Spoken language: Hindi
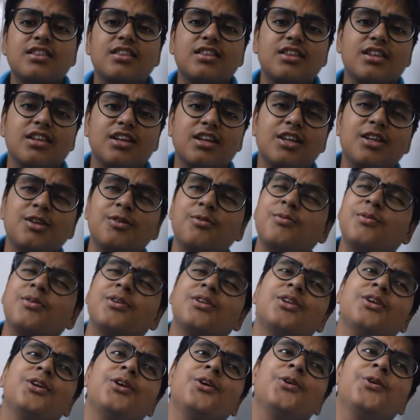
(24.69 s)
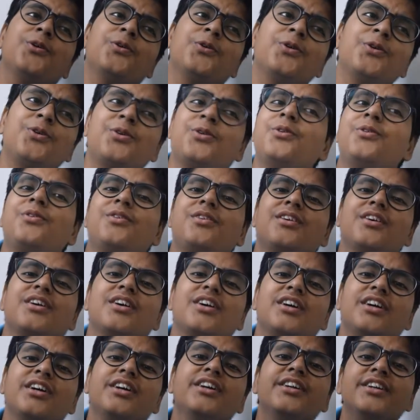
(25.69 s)
तेरी मेरी ओ टूट
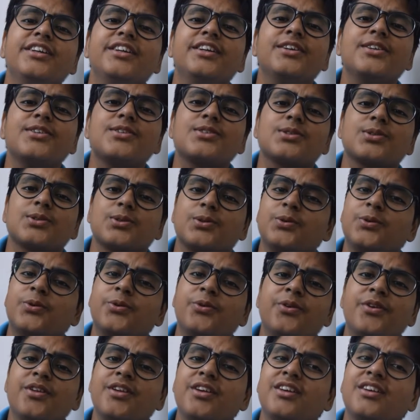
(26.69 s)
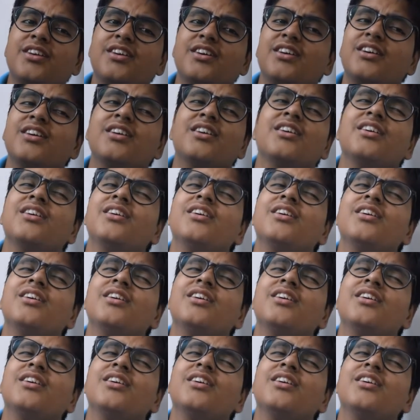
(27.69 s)
गई सोनिए